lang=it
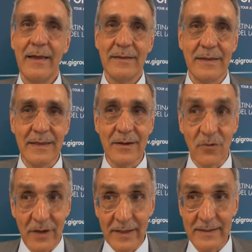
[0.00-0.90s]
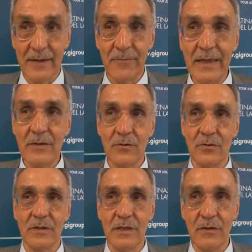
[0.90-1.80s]
di
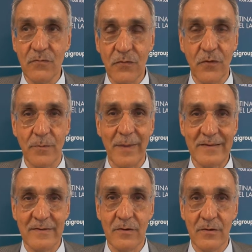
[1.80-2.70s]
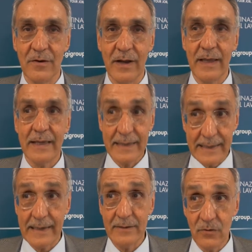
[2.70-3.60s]
orientamento, di informazione che
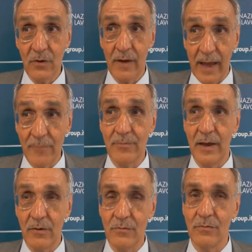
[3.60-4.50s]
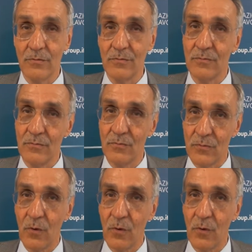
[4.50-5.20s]
credo abbia un